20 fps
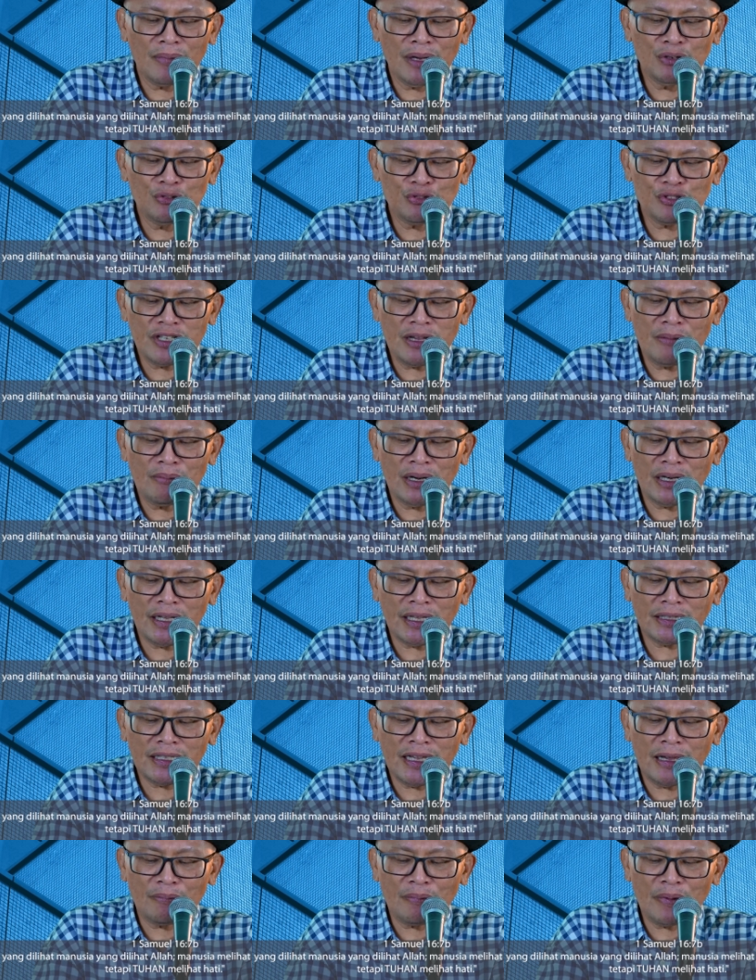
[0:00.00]
Manusia
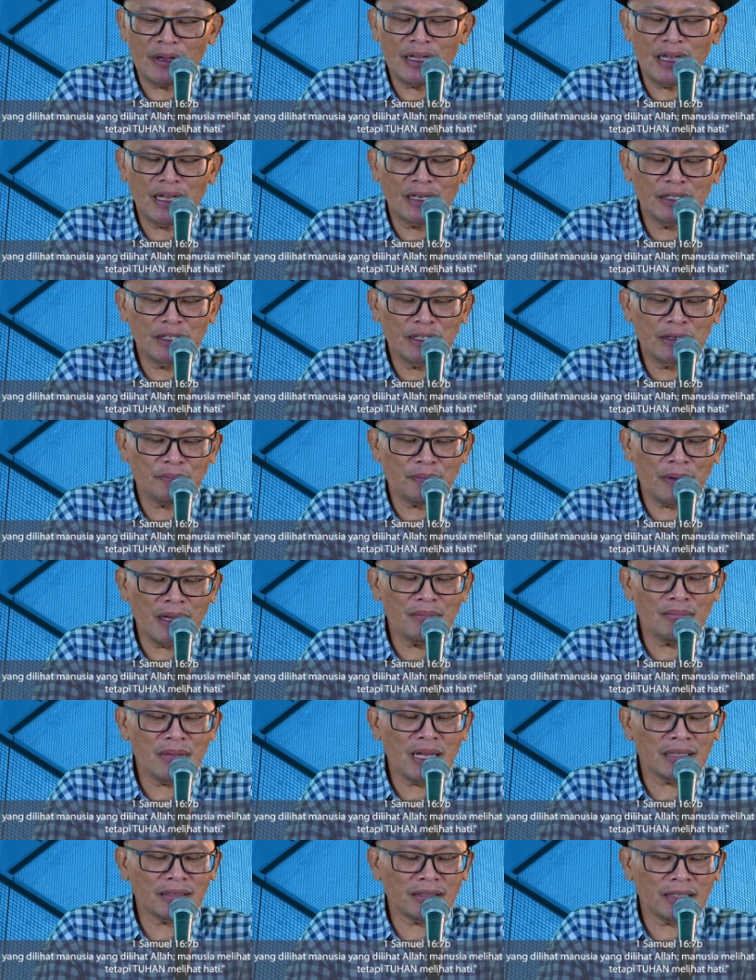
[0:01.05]
melihat apa yang di depan
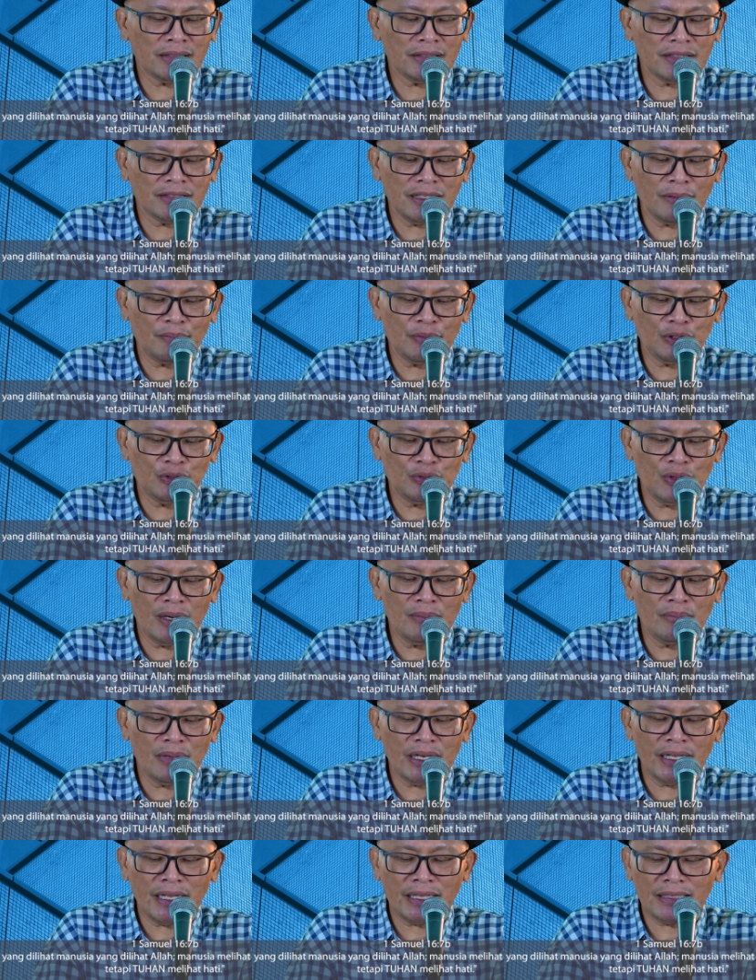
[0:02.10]
mata, tetapi Tuhan
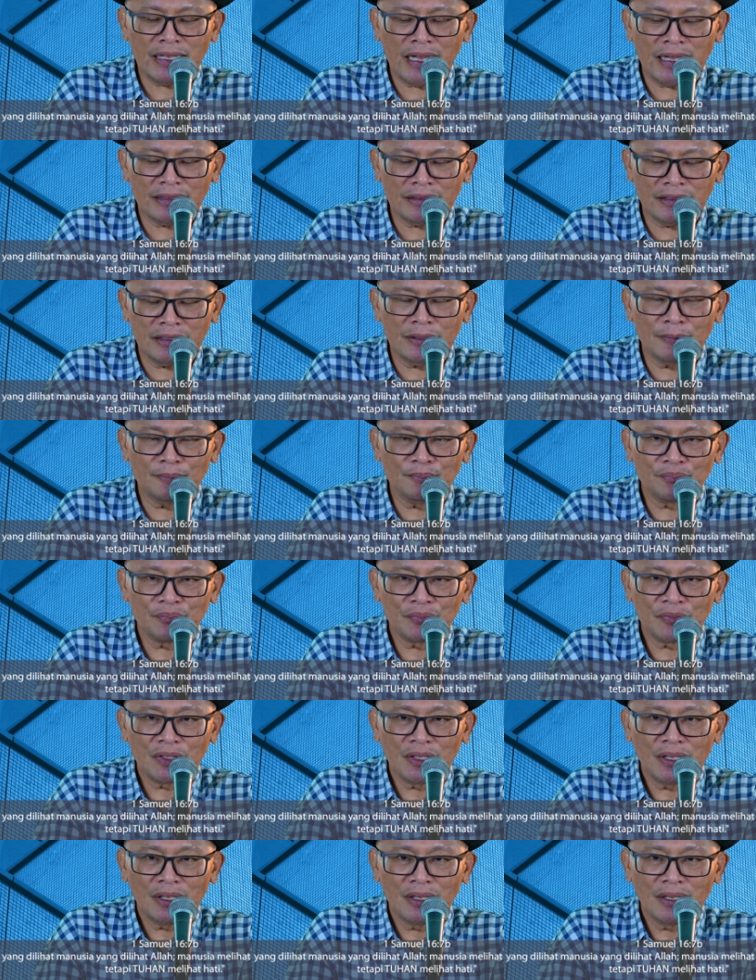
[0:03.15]
melihat hati.
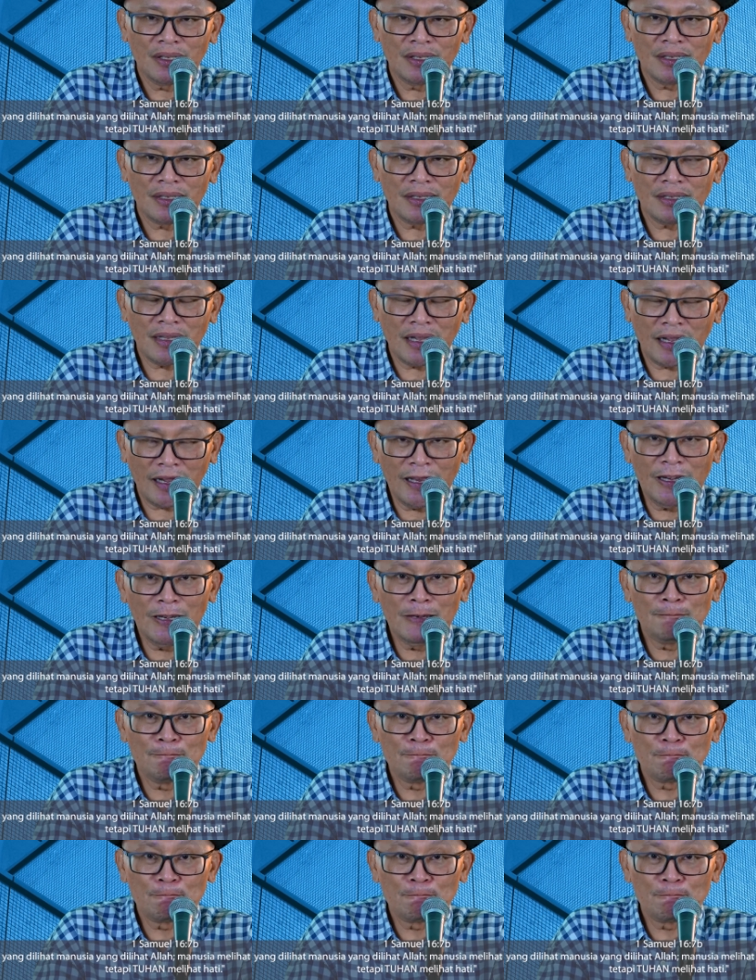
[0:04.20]
ya kan?